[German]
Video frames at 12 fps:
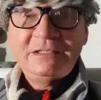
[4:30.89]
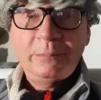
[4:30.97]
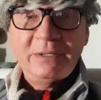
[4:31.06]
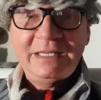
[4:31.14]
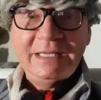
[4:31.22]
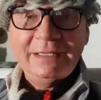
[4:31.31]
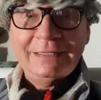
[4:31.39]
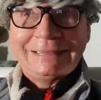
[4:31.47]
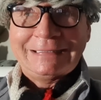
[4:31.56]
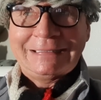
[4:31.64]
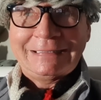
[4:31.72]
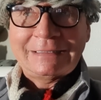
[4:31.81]
die belegen,
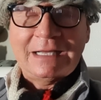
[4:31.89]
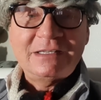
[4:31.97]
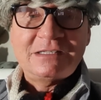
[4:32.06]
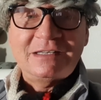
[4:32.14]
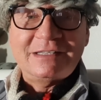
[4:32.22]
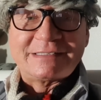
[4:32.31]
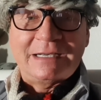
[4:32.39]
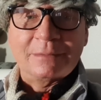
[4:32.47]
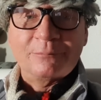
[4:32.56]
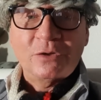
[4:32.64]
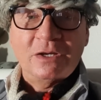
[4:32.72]
äh, kann ich hier nicht sagen.